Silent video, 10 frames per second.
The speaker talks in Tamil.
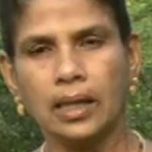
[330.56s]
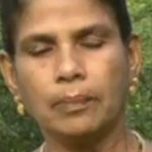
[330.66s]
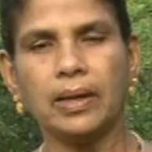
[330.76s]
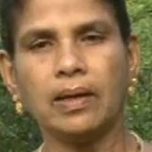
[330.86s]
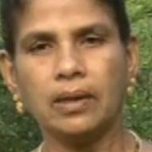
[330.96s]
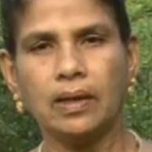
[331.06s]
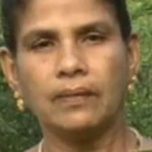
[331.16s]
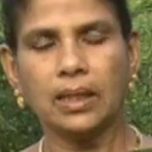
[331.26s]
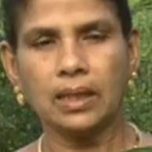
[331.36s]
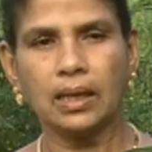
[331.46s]
இப்போ
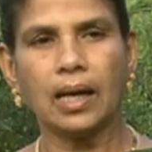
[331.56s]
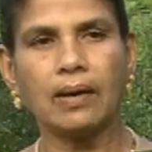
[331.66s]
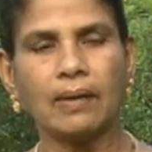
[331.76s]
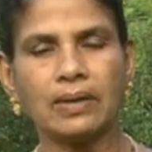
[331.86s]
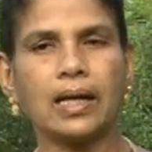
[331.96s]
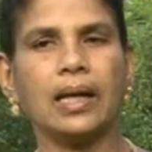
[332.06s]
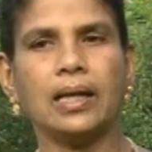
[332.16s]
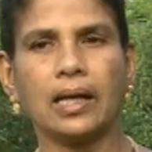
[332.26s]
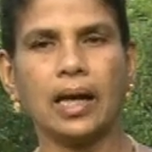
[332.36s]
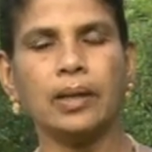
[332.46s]
வந்து க
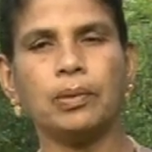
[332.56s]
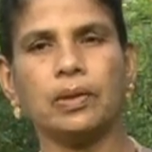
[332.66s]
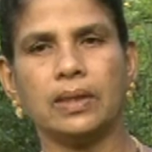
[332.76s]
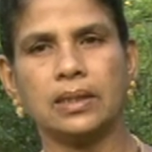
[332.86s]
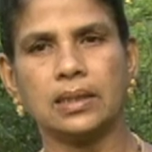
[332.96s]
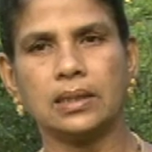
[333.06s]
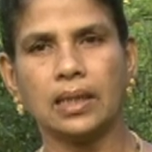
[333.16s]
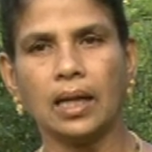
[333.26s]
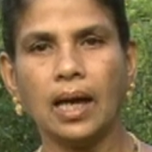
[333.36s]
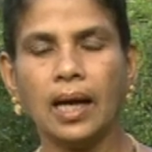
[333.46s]
அவரைக்காயில் காய்ப்புழு
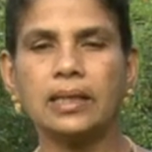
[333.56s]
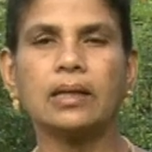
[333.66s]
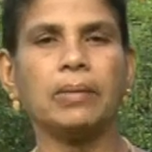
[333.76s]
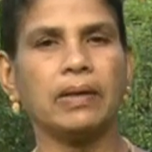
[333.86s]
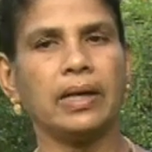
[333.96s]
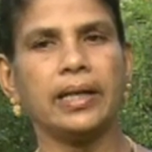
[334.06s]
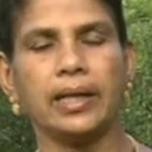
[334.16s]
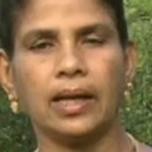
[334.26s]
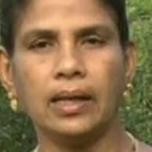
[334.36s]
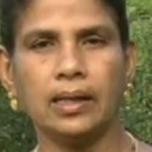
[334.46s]
வந்துருச்சுன்னா அதுக்கு
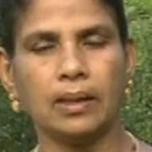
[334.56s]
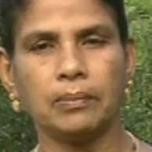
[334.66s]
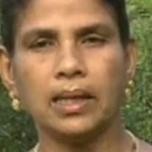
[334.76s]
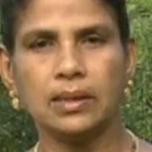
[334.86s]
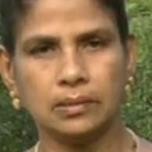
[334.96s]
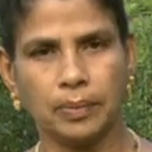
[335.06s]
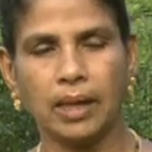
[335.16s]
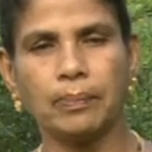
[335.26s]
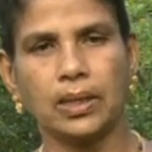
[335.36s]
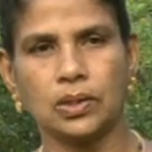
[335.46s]
பெவேரியா நம்ம
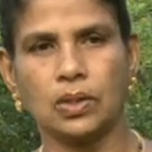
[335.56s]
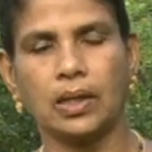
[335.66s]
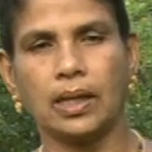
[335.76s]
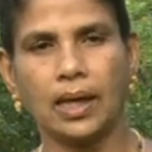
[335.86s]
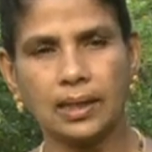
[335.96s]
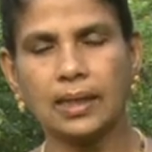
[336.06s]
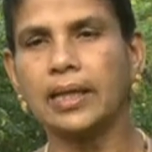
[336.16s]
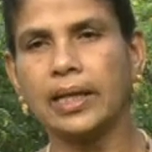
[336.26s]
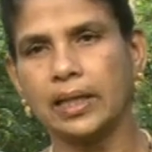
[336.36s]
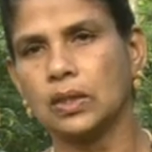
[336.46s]
ஸ்ப்ரே பண்ண சொல்லலாம் அதை
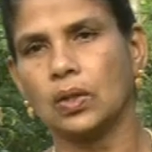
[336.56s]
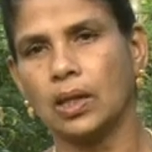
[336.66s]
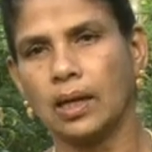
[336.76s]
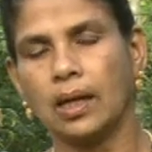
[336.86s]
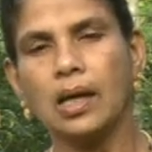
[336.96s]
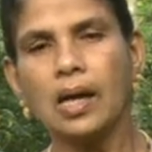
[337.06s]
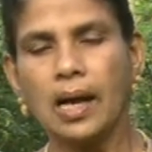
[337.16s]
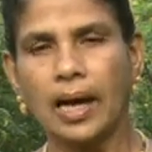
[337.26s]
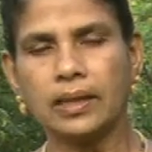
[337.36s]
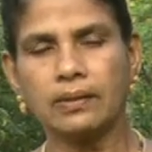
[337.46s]
தெளிக்க சொல்லலாம்
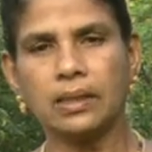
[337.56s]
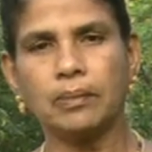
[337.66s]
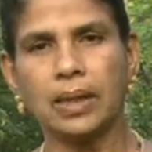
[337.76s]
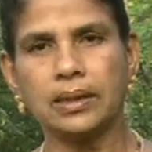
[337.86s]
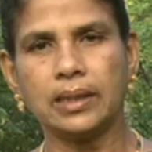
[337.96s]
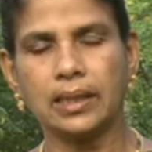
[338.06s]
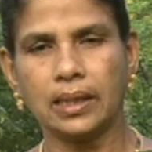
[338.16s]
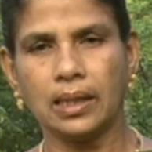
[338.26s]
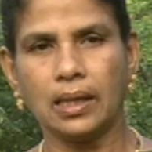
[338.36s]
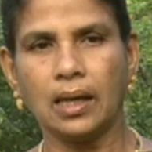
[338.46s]
அதை வந்து
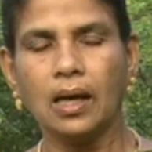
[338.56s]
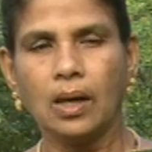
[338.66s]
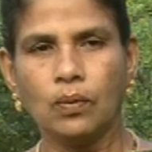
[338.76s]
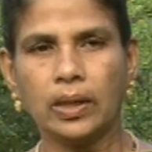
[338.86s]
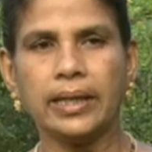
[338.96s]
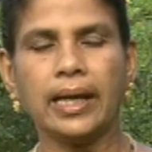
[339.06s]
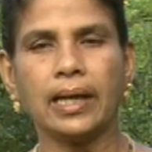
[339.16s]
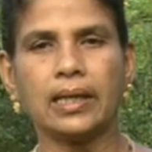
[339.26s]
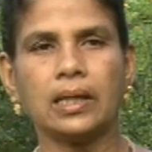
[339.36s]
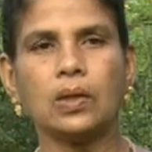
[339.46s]
பார்த்துக்கிட்டிங்கன்னா ஒரு
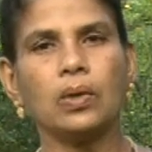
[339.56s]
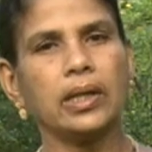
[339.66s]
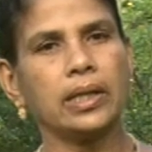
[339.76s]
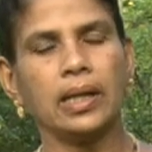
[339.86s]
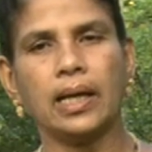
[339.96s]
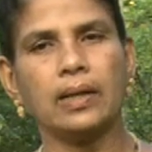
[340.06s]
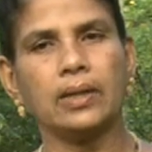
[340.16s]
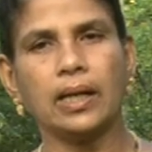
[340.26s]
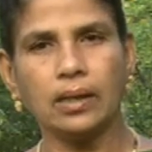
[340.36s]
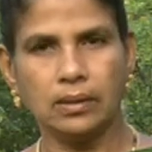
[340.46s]
ஏக்கருக்கு ஒரு கிலோ
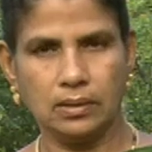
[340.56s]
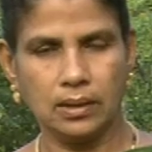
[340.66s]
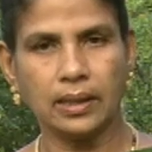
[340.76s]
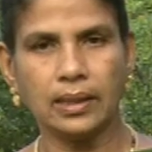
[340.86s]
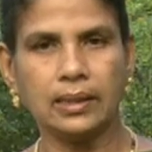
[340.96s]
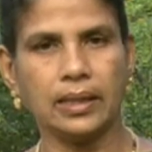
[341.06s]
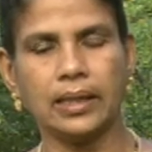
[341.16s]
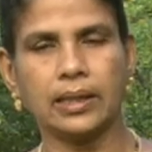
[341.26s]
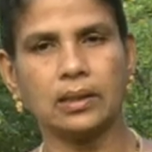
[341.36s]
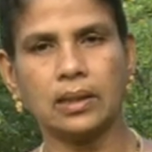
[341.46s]
அளவில் அதை
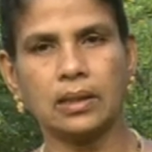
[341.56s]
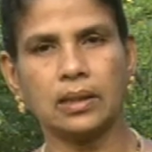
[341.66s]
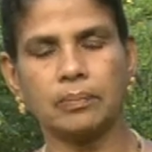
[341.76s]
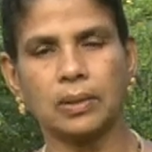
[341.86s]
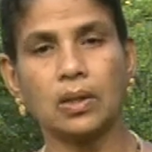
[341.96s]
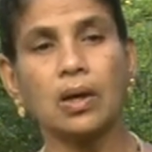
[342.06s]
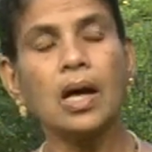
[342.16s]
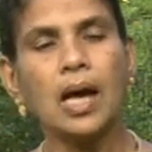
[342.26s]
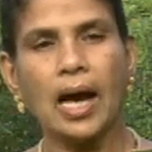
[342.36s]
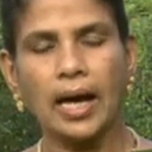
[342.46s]
தெளிக்கணுன்ற இது பண்ணுறோம்
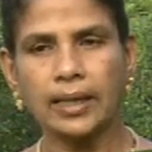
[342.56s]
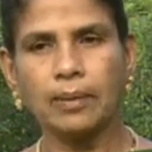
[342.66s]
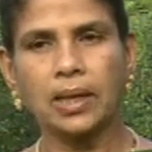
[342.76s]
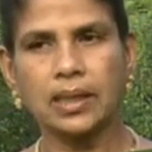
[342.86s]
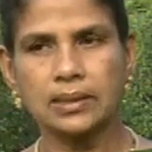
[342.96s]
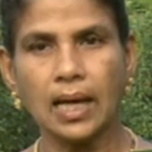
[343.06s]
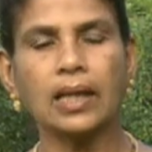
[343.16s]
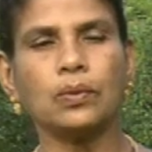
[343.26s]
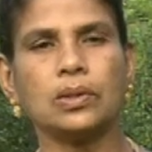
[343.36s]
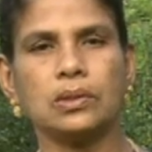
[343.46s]
அதே மாதிரி
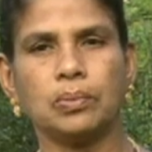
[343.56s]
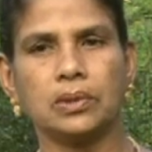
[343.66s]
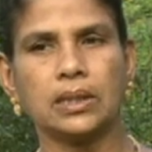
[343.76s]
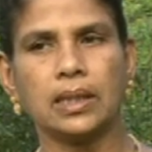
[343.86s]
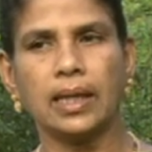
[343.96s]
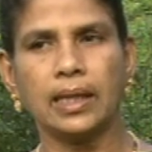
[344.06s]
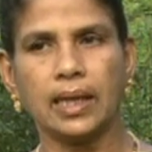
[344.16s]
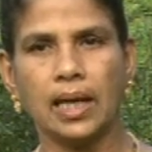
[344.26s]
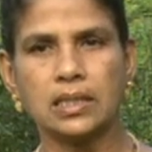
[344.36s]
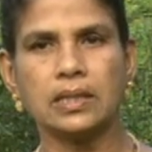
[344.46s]
சாறு உறிஞ்சி
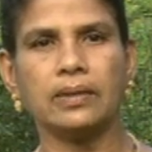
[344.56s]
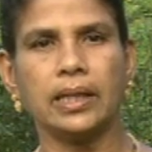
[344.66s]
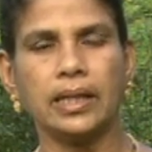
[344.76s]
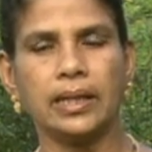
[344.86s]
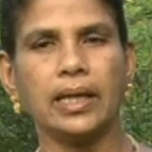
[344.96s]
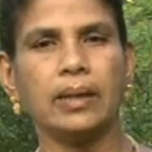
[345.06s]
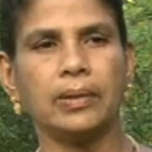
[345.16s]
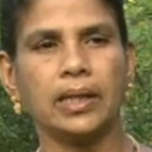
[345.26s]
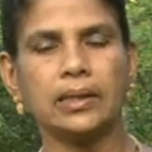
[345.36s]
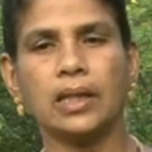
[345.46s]
பூச்சிகளான அசுவனி
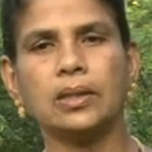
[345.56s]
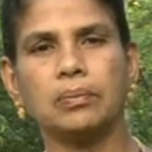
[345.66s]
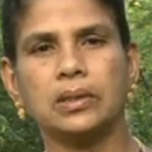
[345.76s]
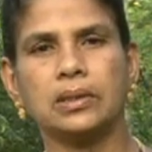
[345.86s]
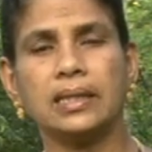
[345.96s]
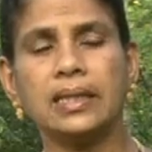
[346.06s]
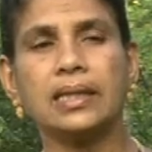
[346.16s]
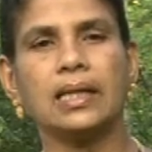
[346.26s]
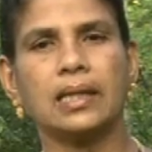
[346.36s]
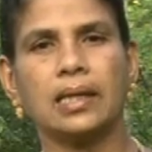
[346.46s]
இலைப்பன் தத்து பூச்சி
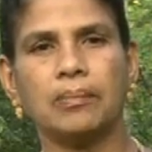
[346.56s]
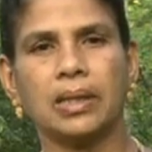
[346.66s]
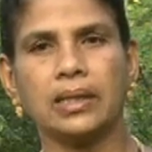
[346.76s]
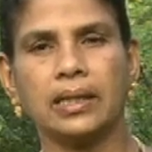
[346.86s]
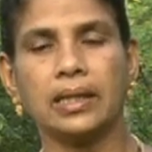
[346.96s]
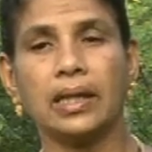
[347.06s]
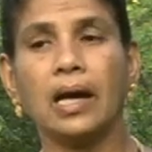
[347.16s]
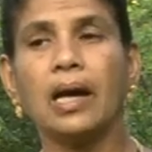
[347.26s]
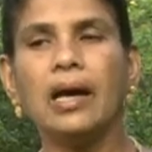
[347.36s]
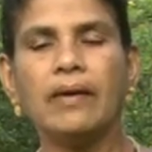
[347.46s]
இதுகளுக்கெல்லாம் பார்த்துக்கிட்டிங்கன்னா
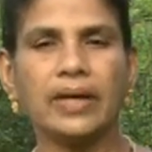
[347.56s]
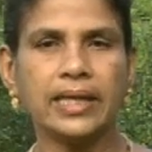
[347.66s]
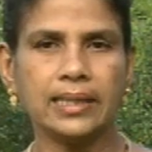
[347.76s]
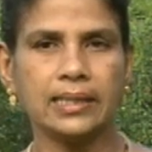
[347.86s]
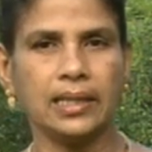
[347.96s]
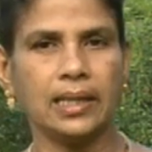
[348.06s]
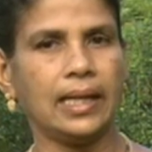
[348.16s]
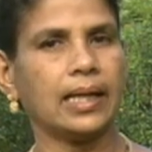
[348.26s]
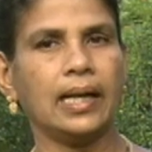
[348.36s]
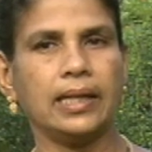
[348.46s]
வெர்டிசிலியன்
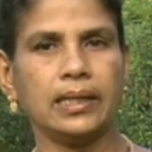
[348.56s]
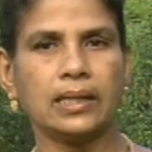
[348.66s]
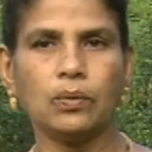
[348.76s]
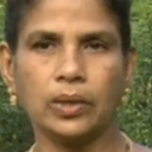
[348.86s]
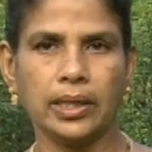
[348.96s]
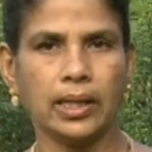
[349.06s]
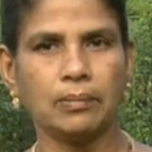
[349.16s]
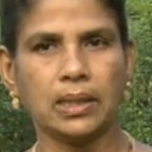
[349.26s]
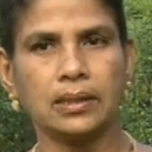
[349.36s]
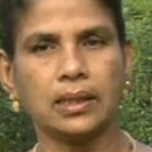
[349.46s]
லக்கானின்ற
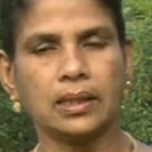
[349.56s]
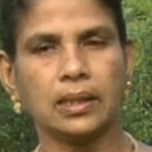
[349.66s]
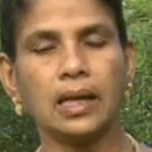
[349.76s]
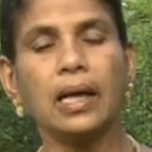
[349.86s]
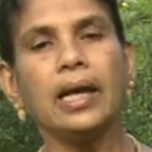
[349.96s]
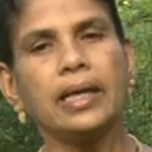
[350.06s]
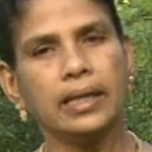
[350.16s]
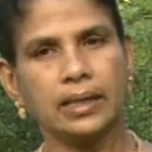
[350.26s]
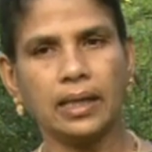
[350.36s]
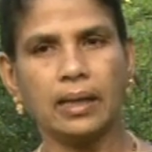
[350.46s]
உயிரியல் மருந்து இருக்குது
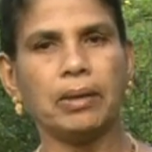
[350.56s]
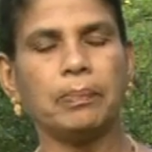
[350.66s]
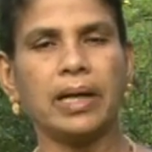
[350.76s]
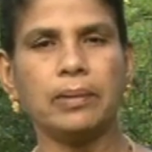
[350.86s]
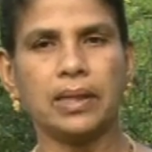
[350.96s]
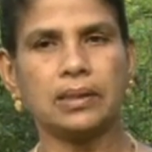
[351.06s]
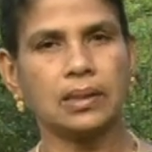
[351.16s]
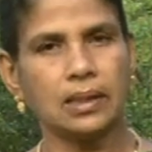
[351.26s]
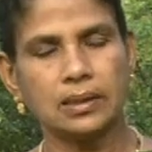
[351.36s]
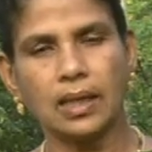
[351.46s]
இதை நம்ம
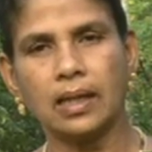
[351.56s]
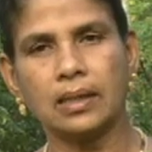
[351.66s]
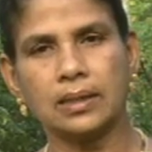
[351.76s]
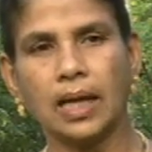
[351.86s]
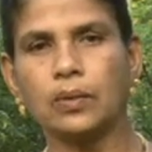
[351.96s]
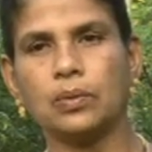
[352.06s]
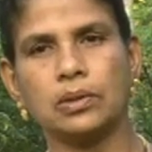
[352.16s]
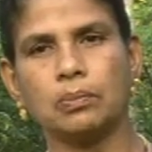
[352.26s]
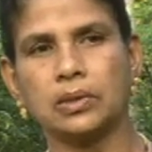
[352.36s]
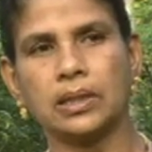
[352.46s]
பயன்படுத்தினா சா சாறு
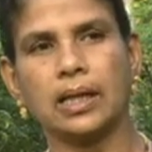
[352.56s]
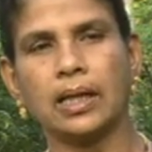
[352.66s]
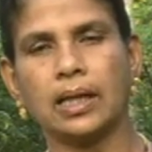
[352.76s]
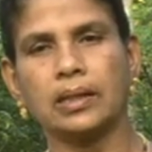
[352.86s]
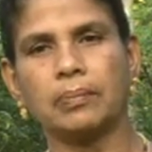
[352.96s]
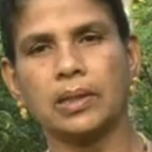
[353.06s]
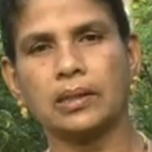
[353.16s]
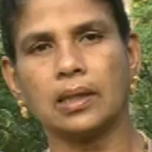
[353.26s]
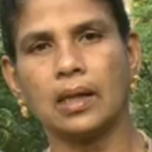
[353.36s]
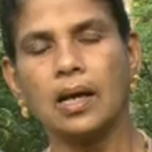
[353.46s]
உறிஞ்சி பூச்சிகளை
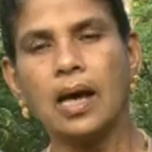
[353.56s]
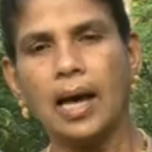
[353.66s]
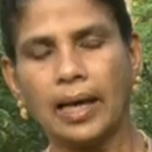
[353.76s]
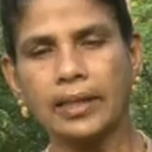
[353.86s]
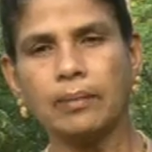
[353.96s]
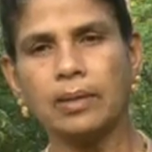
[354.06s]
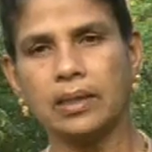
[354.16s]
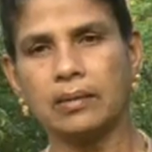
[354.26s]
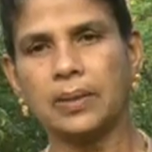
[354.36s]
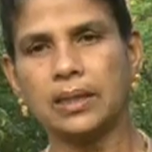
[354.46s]
கட்டுப்படுத்தலாம் அதே
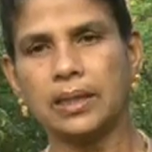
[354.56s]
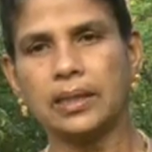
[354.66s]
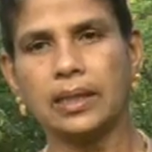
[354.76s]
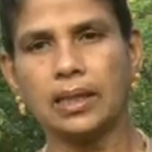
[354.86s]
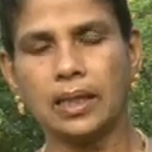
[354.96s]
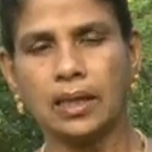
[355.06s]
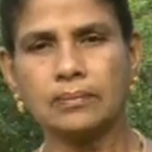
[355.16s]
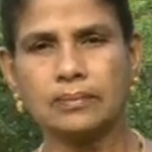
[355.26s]
மாதிரி பார்த்துக்கிட்டிங்கன்னா